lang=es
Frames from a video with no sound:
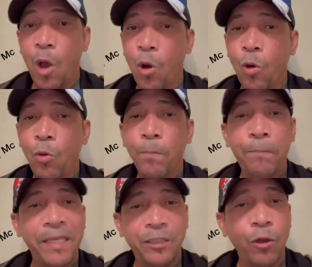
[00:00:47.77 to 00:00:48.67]
Un
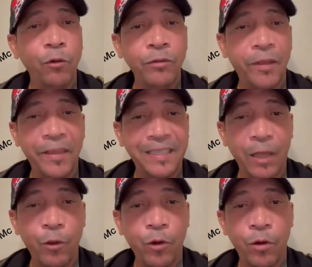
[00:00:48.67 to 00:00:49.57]
pichón de
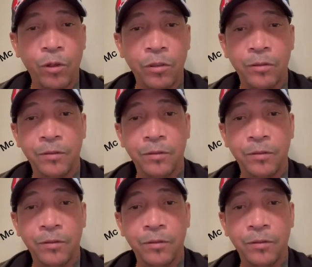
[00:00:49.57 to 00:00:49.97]
dictador.